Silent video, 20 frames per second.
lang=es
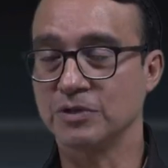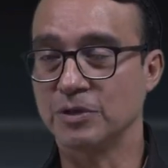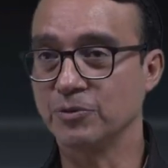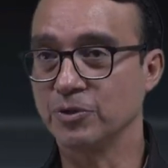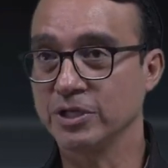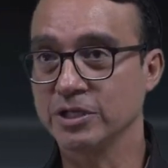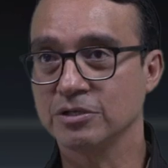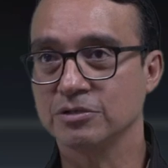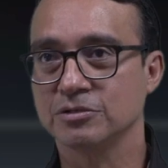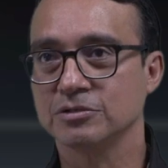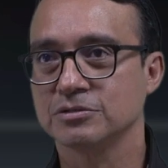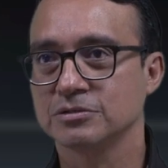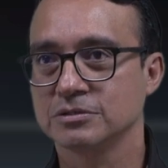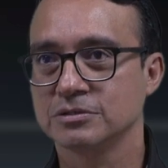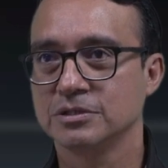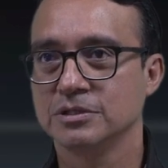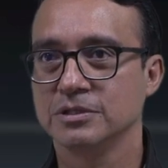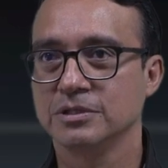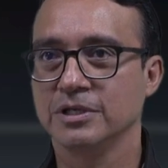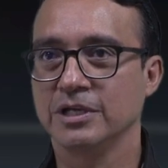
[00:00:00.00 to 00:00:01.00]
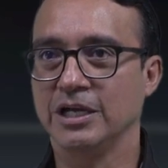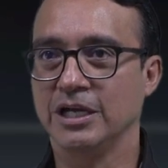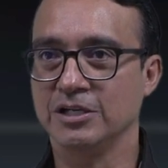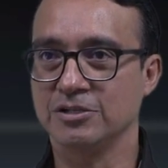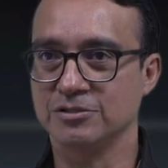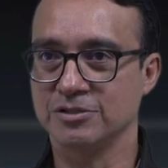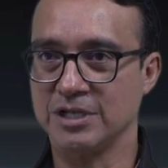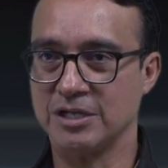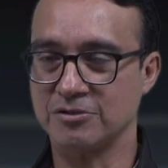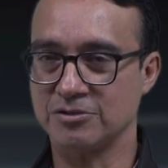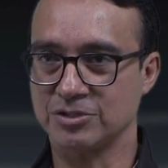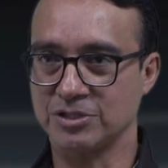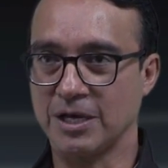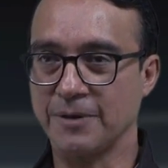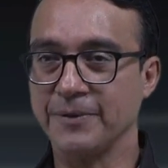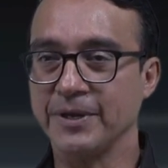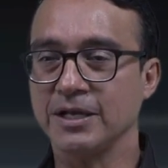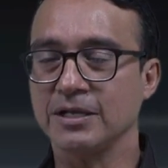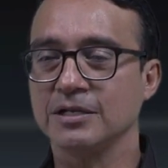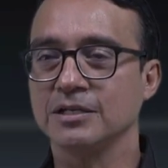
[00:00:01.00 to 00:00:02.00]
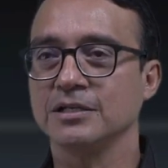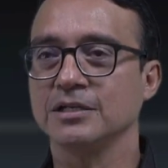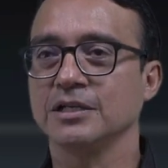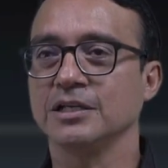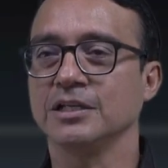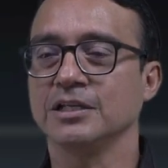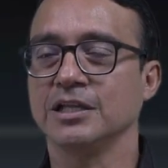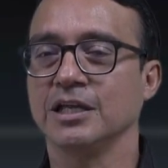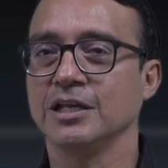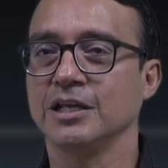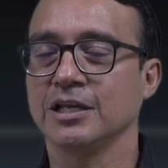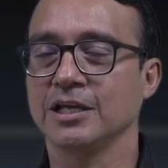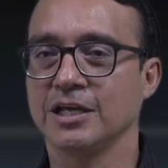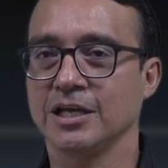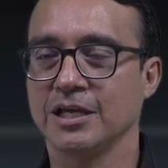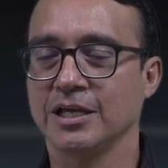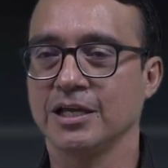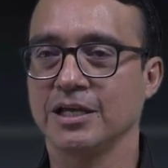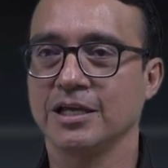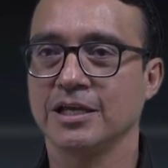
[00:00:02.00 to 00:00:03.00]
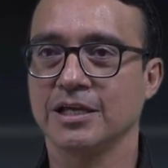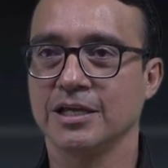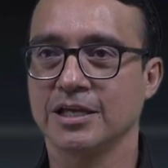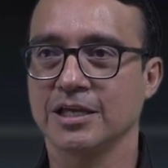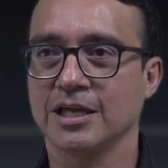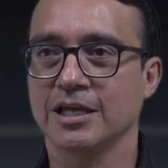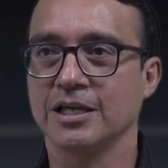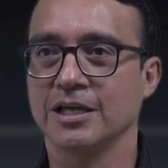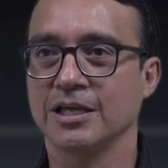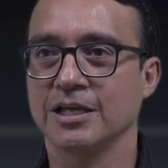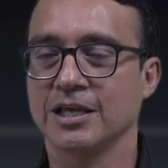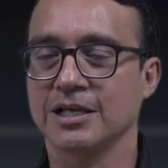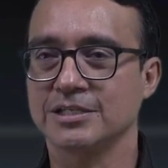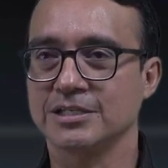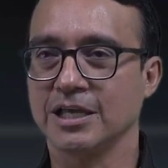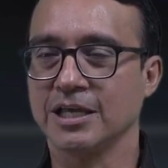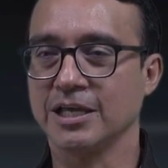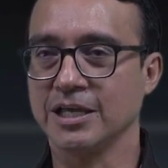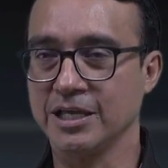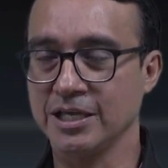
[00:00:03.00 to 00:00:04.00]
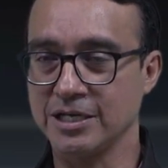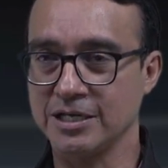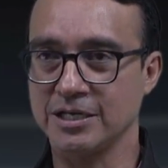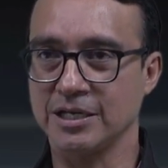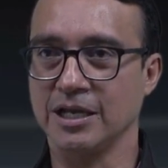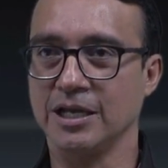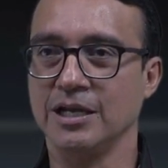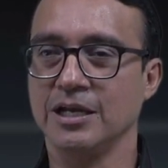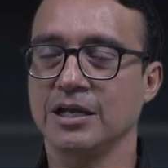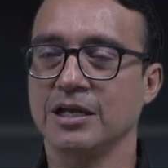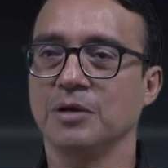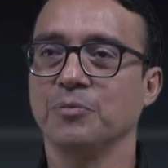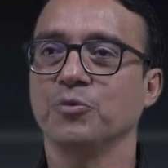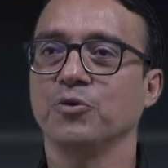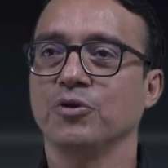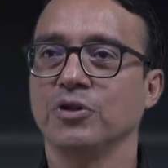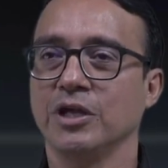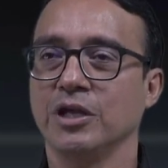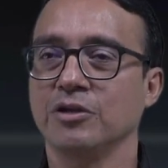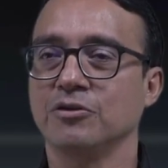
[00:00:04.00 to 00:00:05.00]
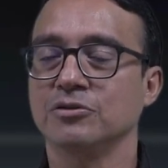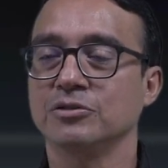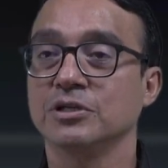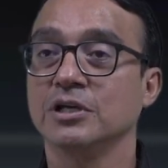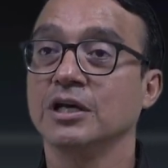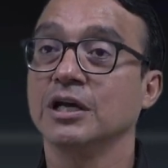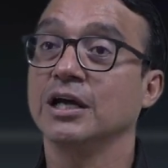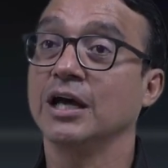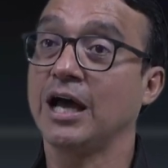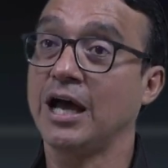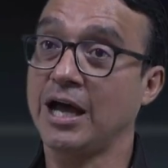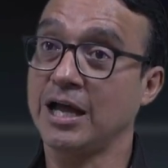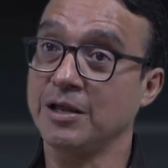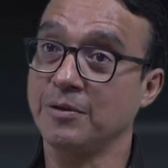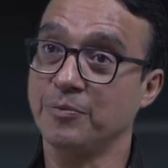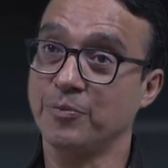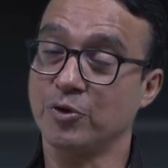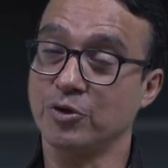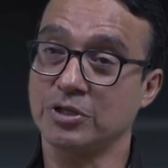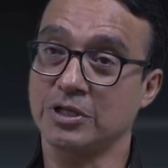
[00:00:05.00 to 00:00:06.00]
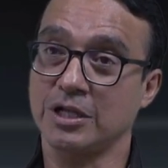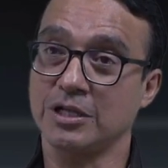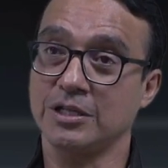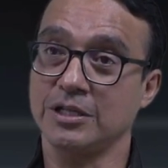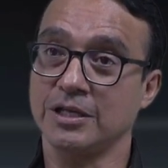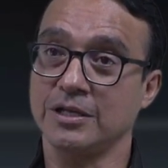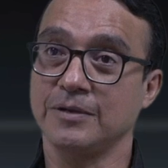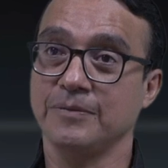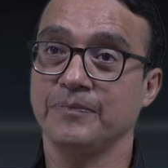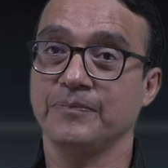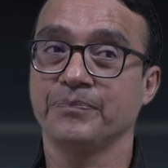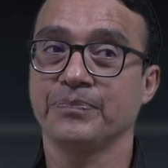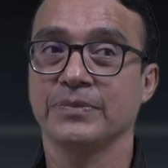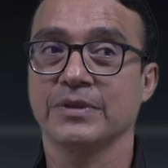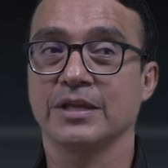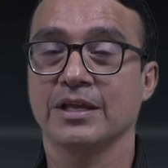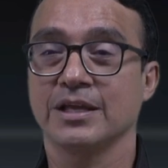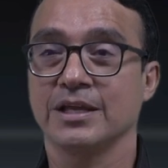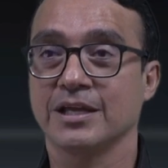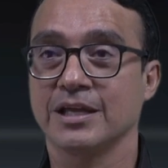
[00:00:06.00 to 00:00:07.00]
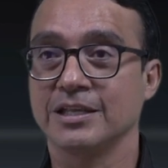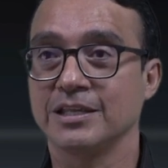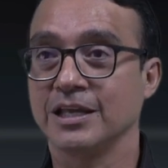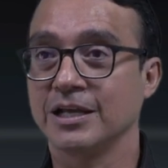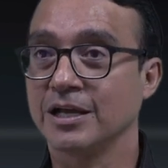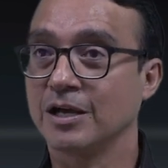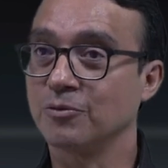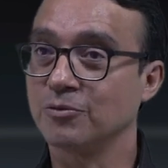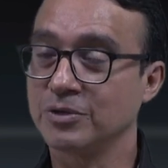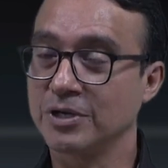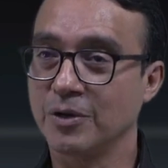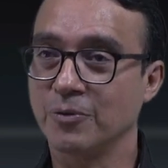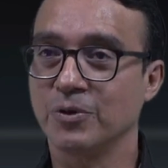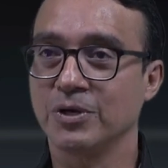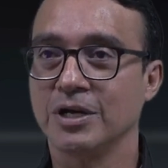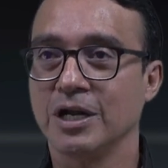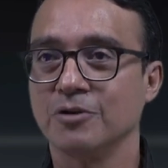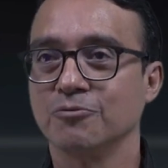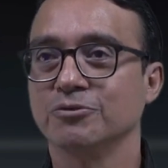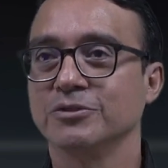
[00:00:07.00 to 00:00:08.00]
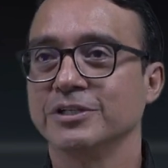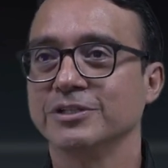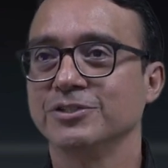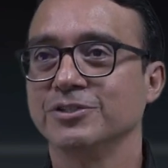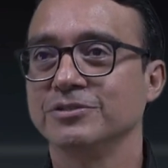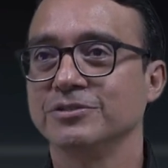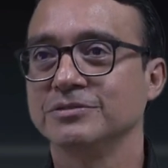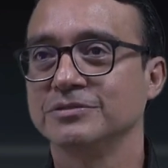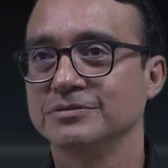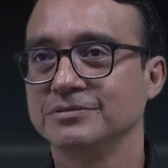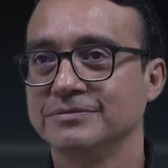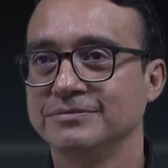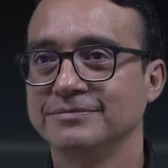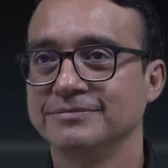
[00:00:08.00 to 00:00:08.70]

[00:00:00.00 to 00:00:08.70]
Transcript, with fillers: favoritos. Ellos ya lo saben y tienen que, que seguir el ejemplo de ellos. Ah, importante, que tengan una buena nutrición.